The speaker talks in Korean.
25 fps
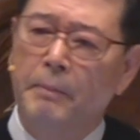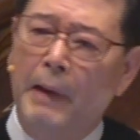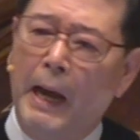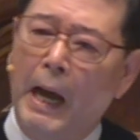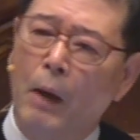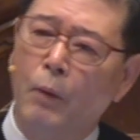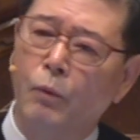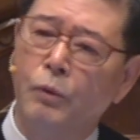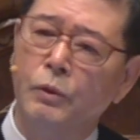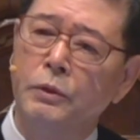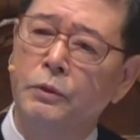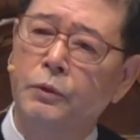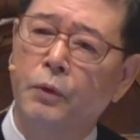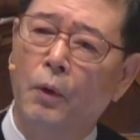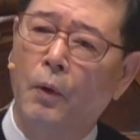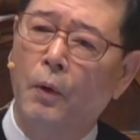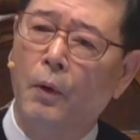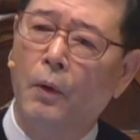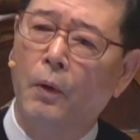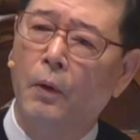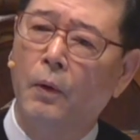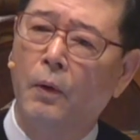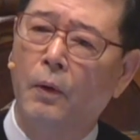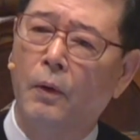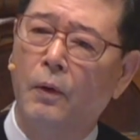
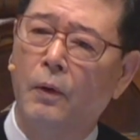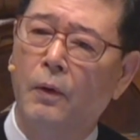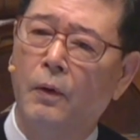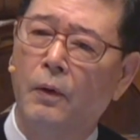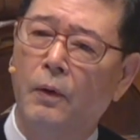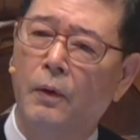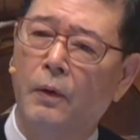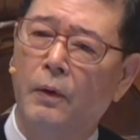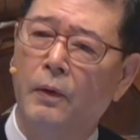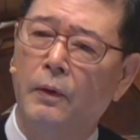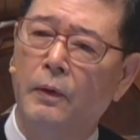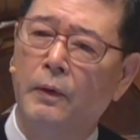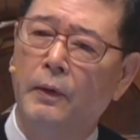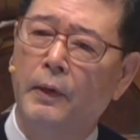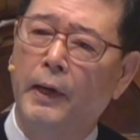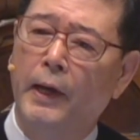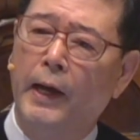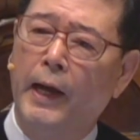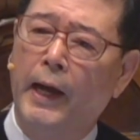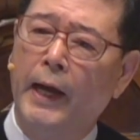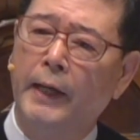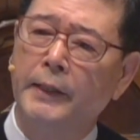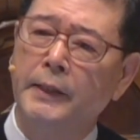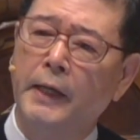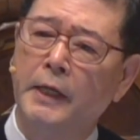바울도
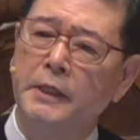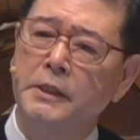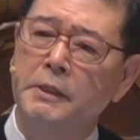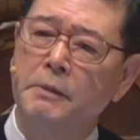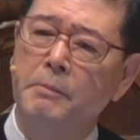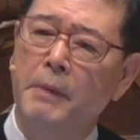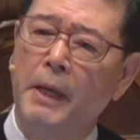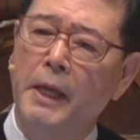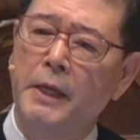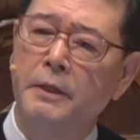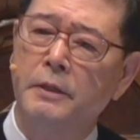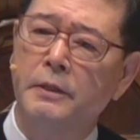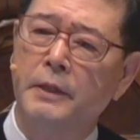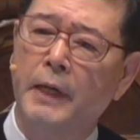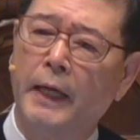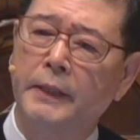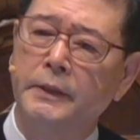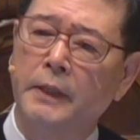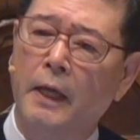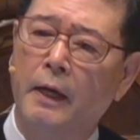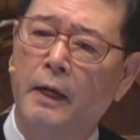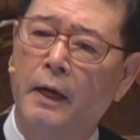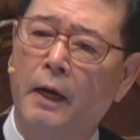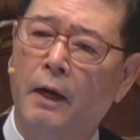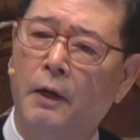하나님의 일을
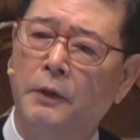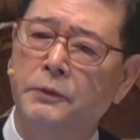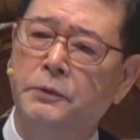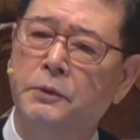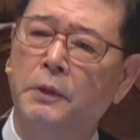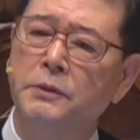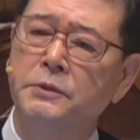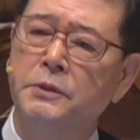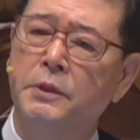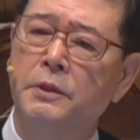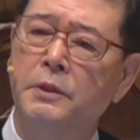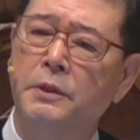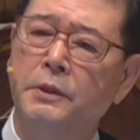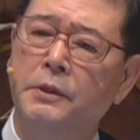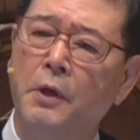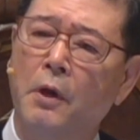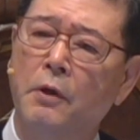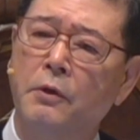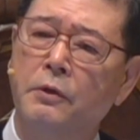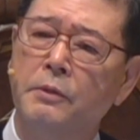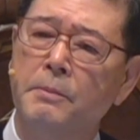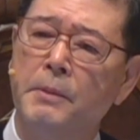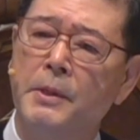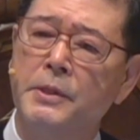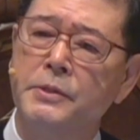하다가 어떤 일을
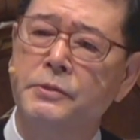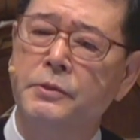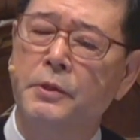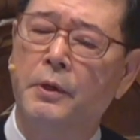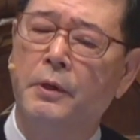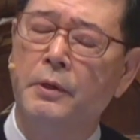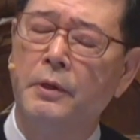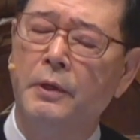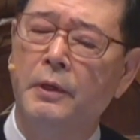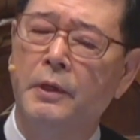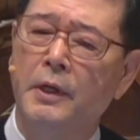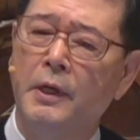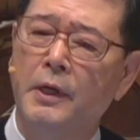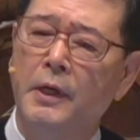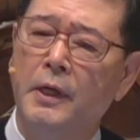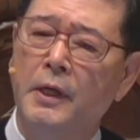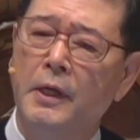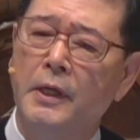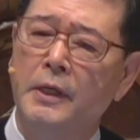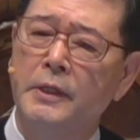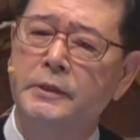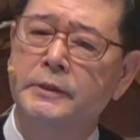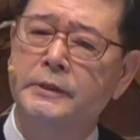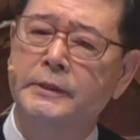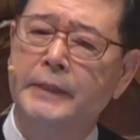겪으면서
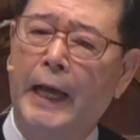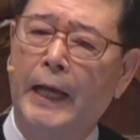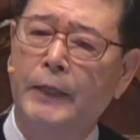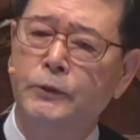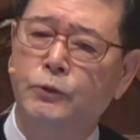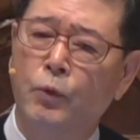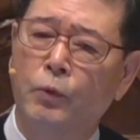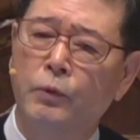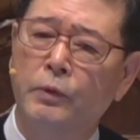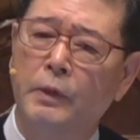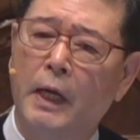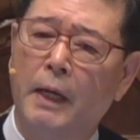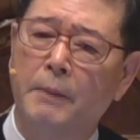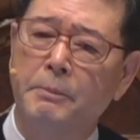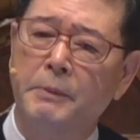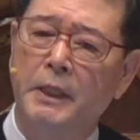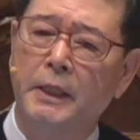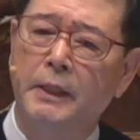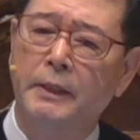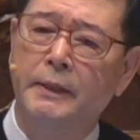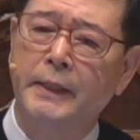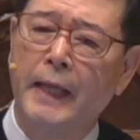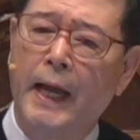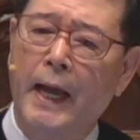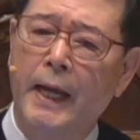
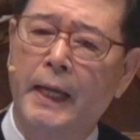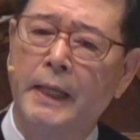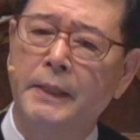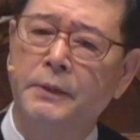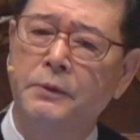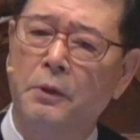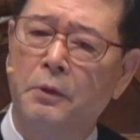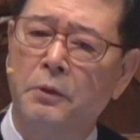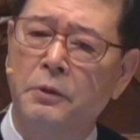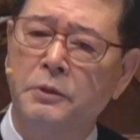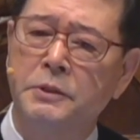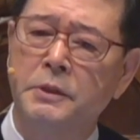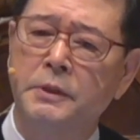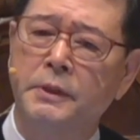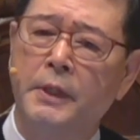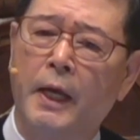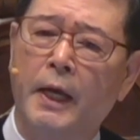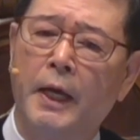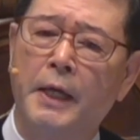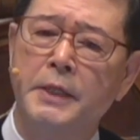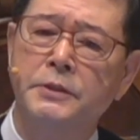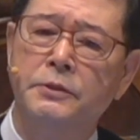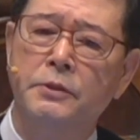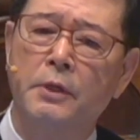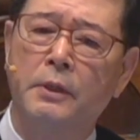자존감이 땅에 떨어진
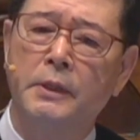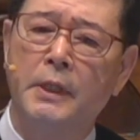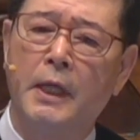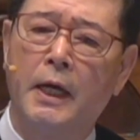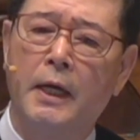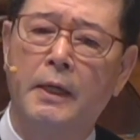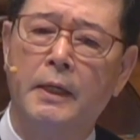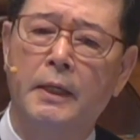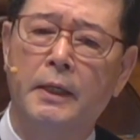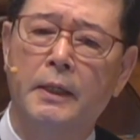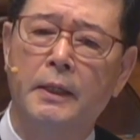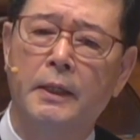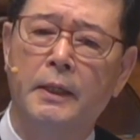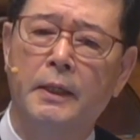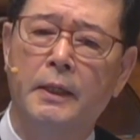때가 있었나?